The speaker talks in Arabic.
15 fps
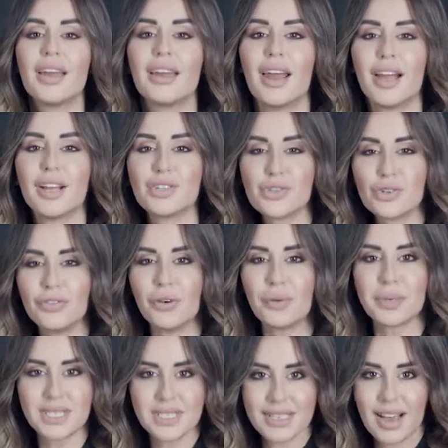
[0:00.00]
رح نشوفه
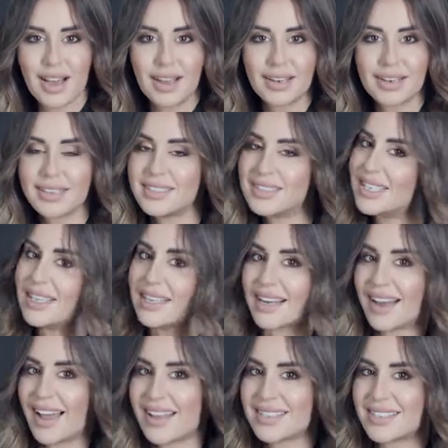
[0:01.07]
بستايل كتير
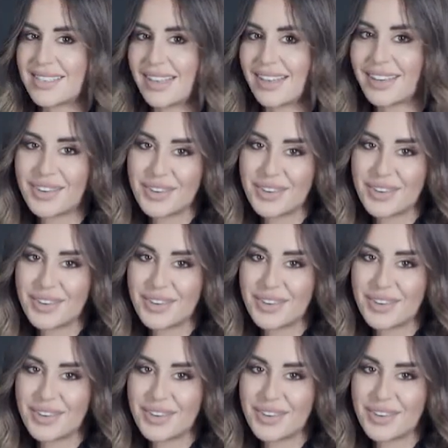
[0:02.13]
كلاسي